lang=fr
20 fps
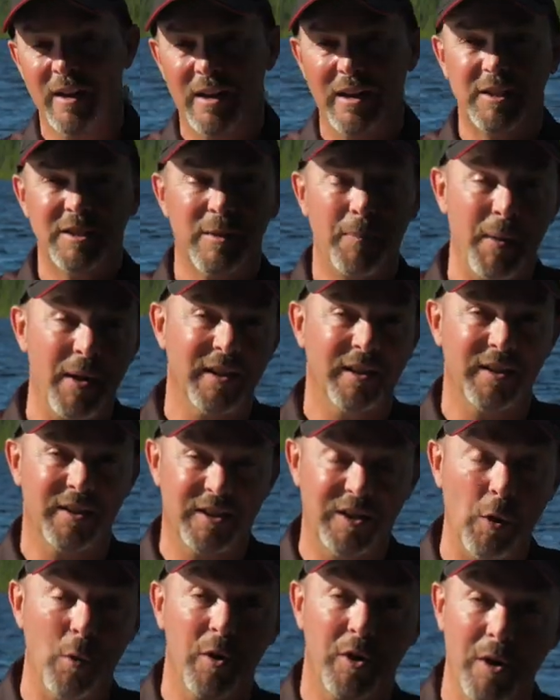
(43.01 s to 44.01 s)
le type en
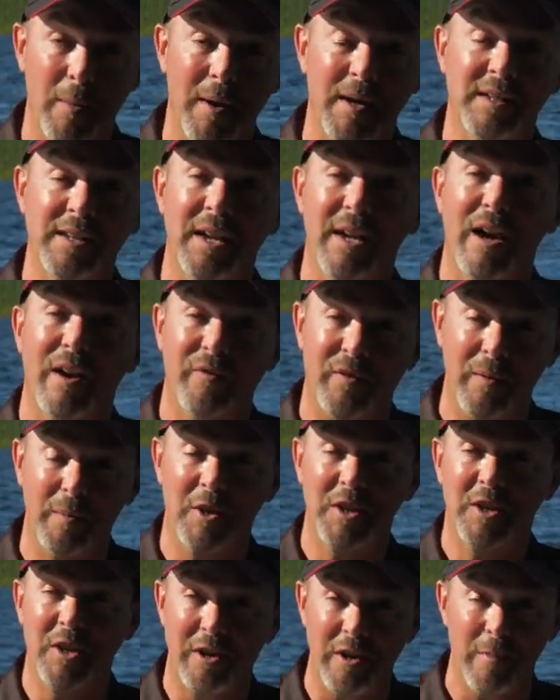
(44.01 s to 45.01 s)
question a commencé à en
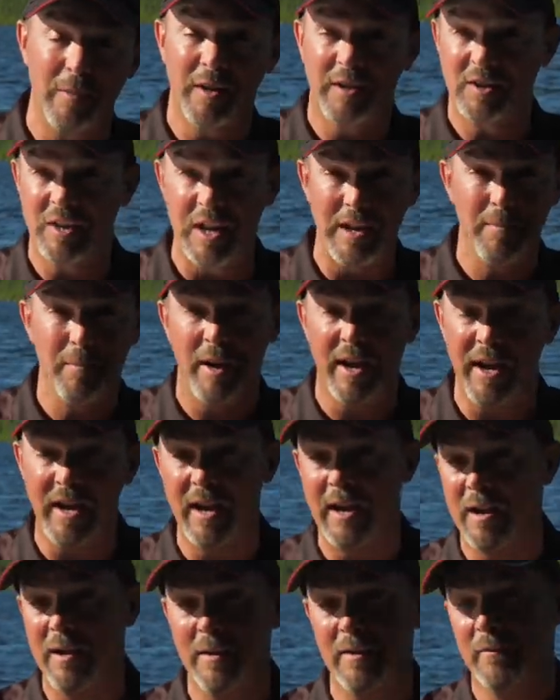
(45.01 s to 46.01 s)
fabriquer
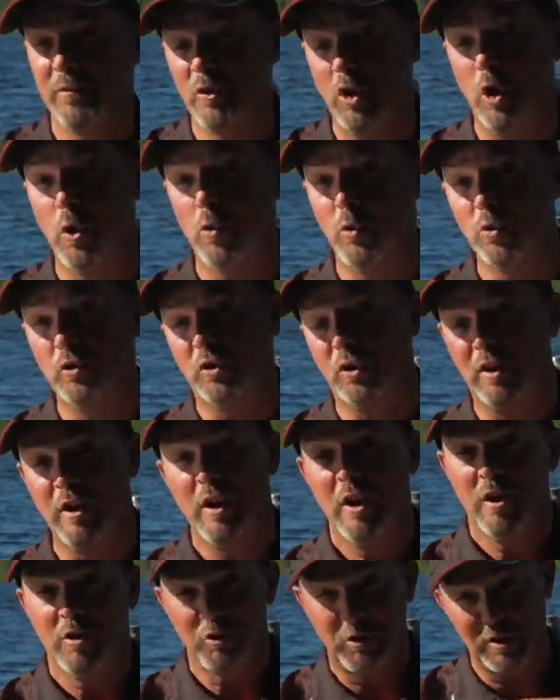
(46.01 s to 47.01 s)
commercialement. D'autres
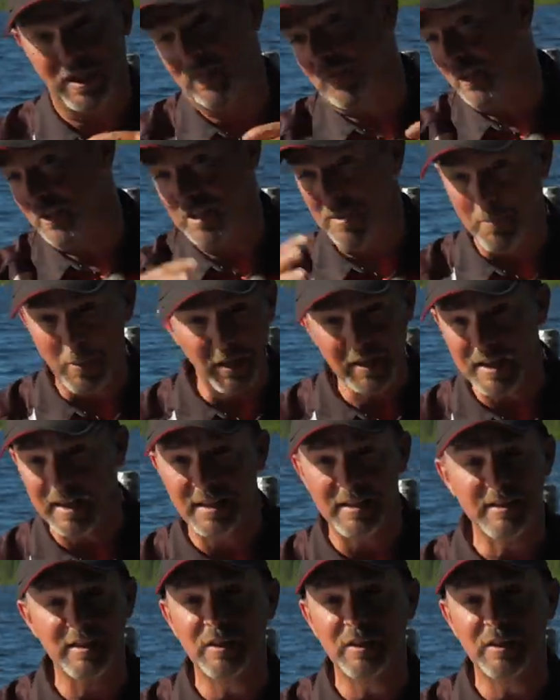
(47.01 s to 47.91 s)
sont arrivés avec des modèles